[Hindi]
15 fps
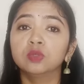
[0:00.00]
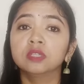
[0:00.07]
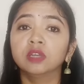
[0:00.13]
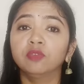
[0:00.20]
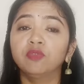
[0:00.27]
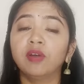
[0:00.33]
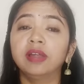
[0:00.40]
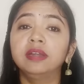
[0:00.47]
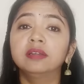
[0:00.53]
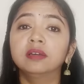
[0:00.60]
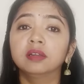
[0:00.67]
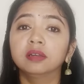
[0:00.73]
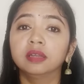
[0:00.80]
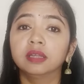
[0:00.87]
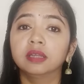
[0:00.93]
उसे फाइट
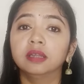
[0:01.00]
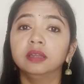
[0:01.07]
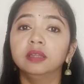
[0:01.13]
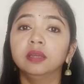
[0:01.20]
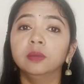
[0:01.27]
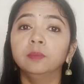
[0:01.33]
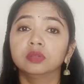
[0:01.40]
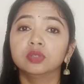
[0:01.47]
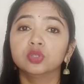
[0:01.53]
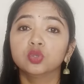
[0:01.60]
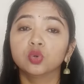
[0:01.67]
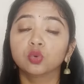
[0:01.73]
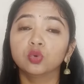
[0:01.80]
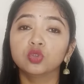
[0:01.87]
करने के लिए जो